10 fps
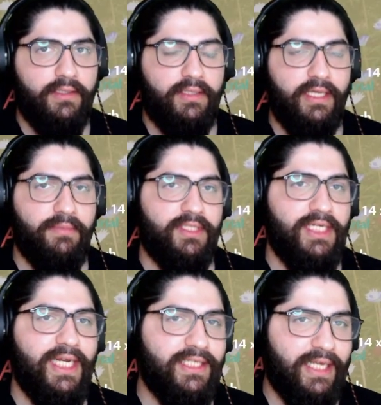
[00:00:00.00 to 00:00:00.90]
طيب
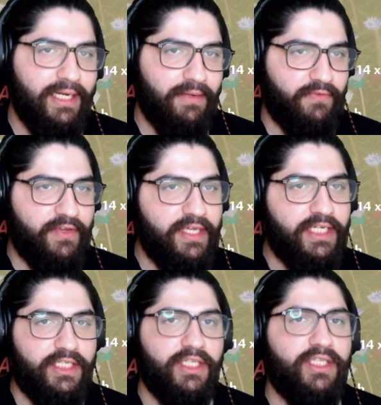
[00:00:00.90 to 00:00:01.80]
الشيء اللي حنتكلم فيه
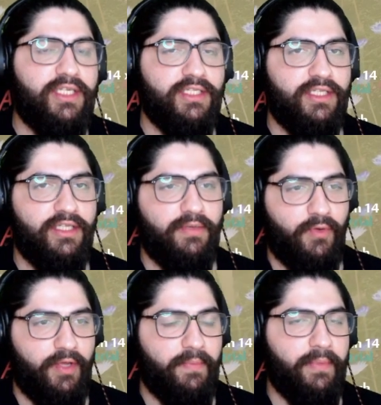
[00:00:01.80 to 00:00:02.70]
جدا جدا
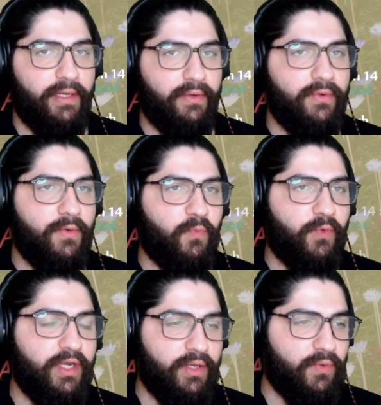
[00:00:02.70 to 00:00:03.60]
مهم اليوم
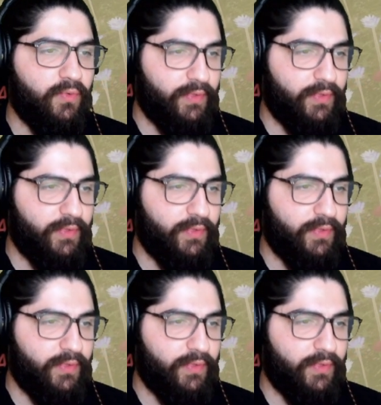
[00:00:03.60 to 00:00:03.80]
واللي هو